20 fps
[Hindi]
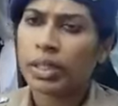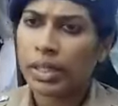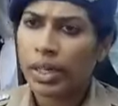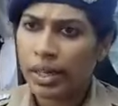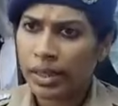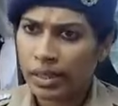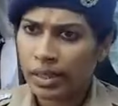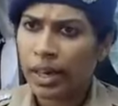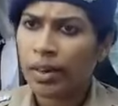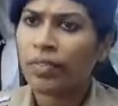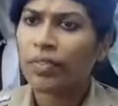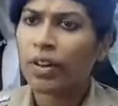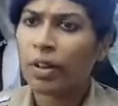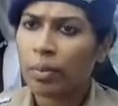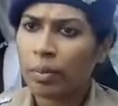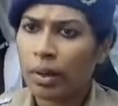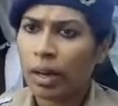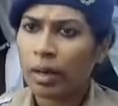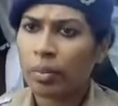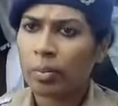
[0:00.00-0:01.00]
पीजीआई
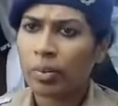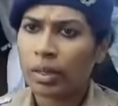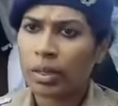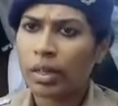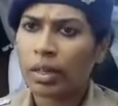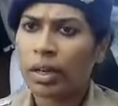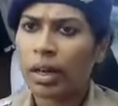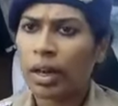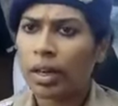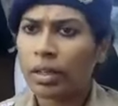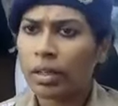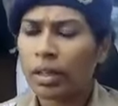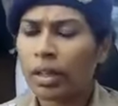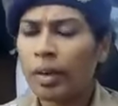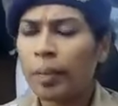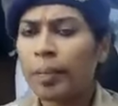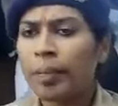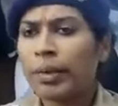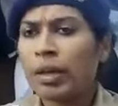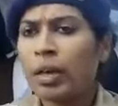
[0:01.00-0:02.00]
सैफई में एडमिट कराया
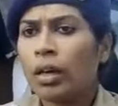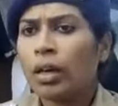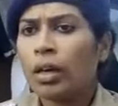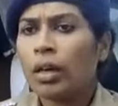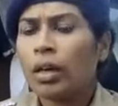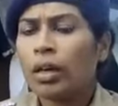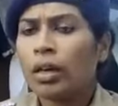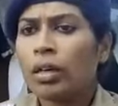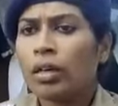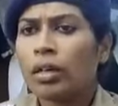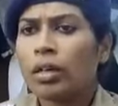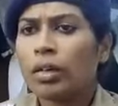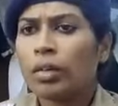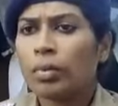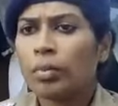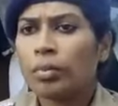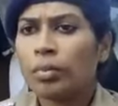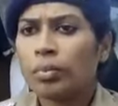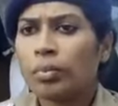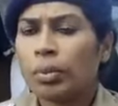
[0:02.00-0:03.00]
था
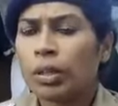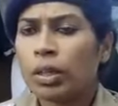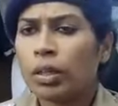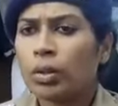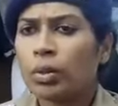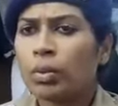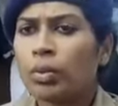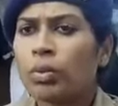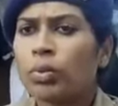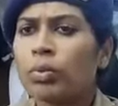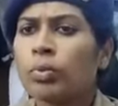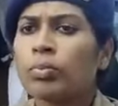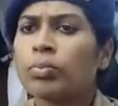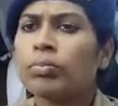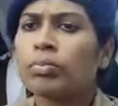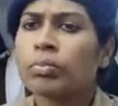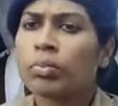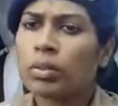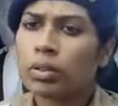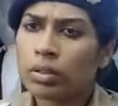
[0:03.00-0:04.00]
परंतु
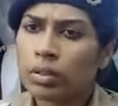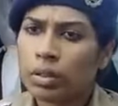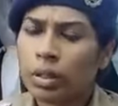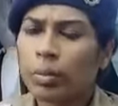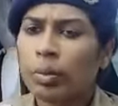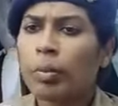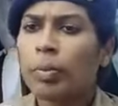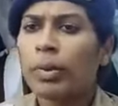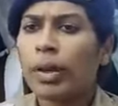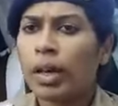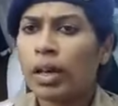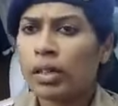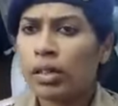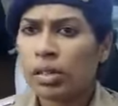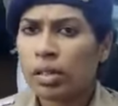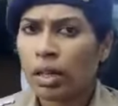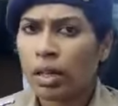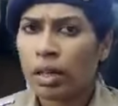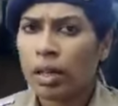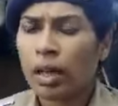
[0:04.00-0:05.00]
सभी
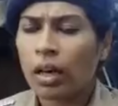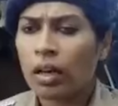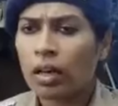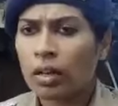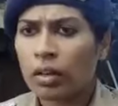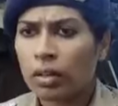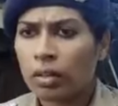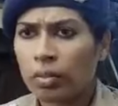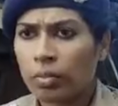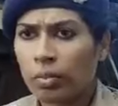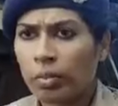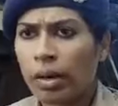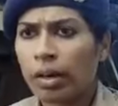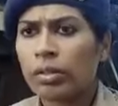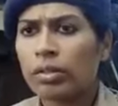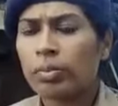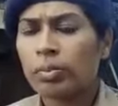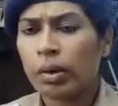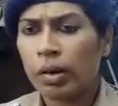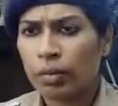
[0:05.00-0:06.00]
प्रयास के
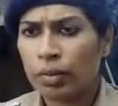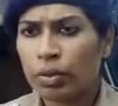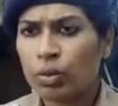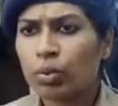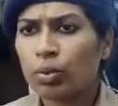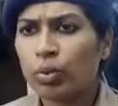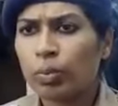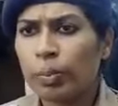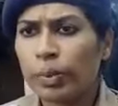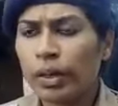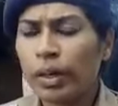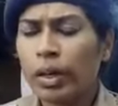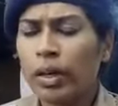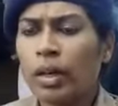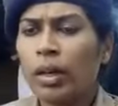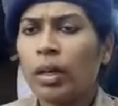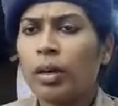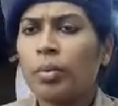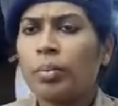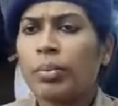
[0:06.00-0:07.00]
बावजूद भी
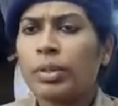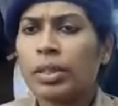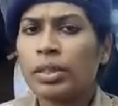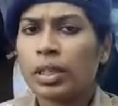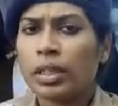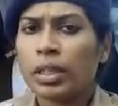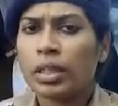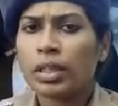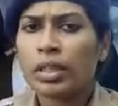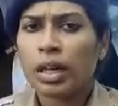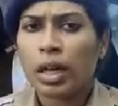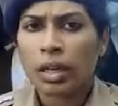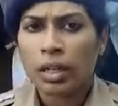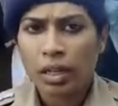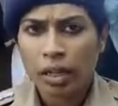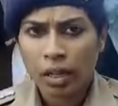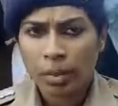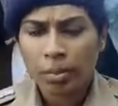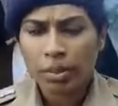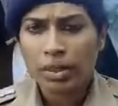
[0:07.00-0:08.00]
बच्चे की जान
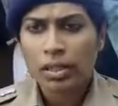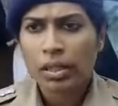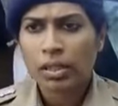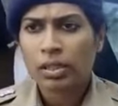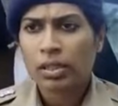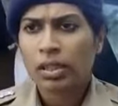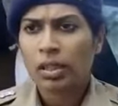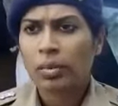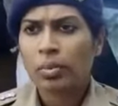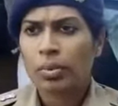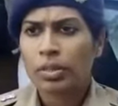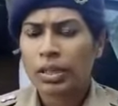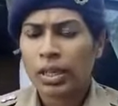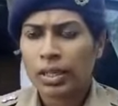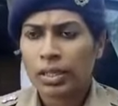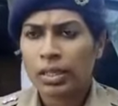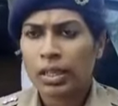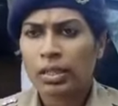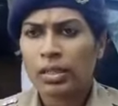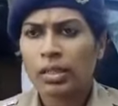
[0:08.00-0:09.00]
नहीं बचा सक
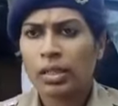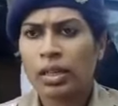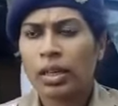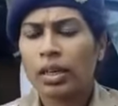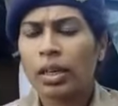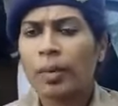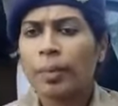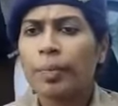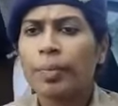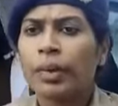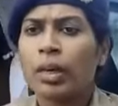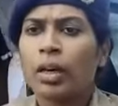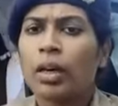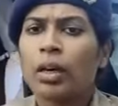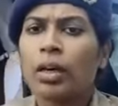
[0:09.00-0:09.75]
बचाई जा सकी